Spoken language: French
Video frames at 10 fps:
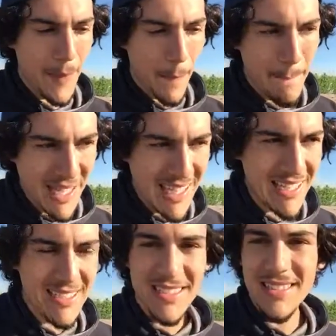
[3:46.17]
de
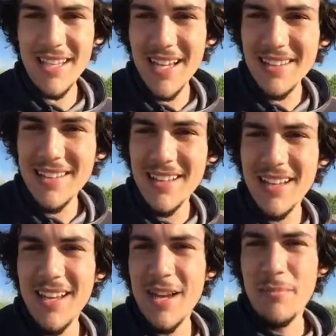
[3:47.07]
repayer ses dettes
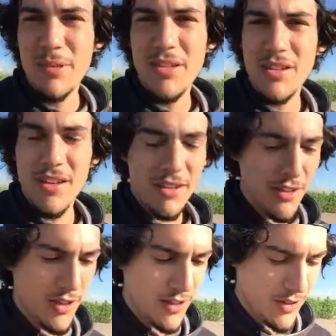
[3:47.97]
puis
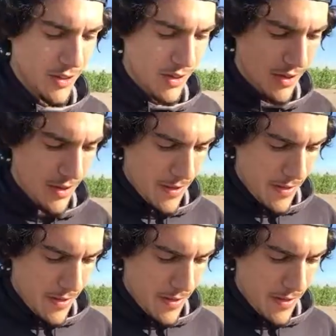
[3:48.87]
de, de,